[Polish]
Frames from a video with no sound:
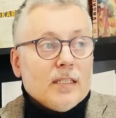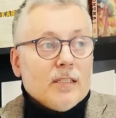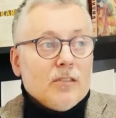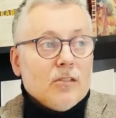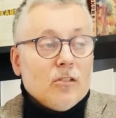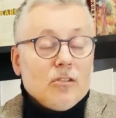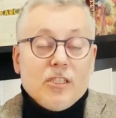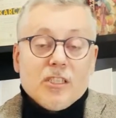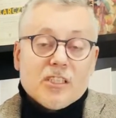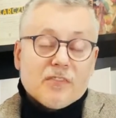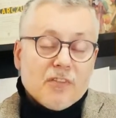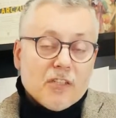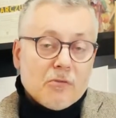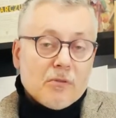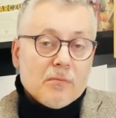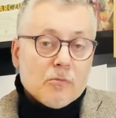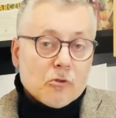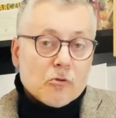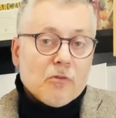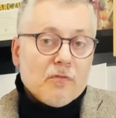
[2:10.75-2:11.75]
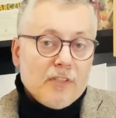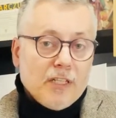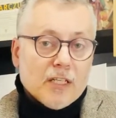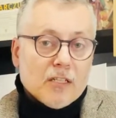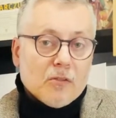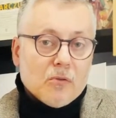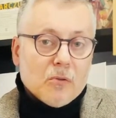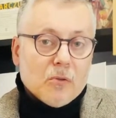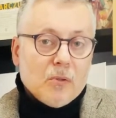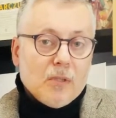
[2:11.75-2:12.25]
na niezwykłym
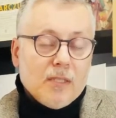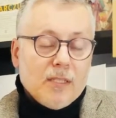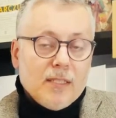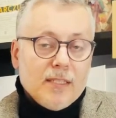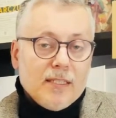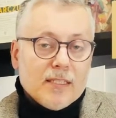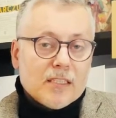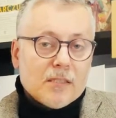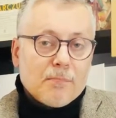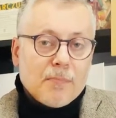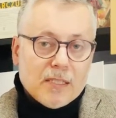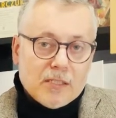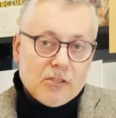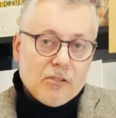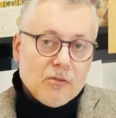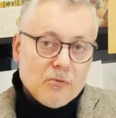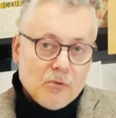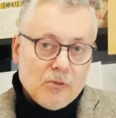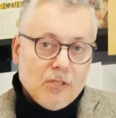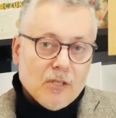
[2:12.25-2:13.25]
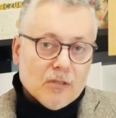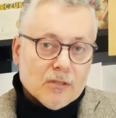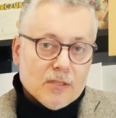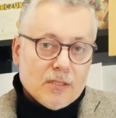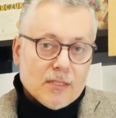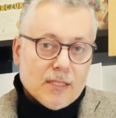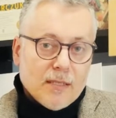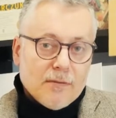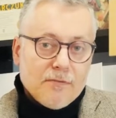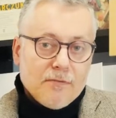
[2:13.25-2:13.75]
człowieku jest pasjonująca.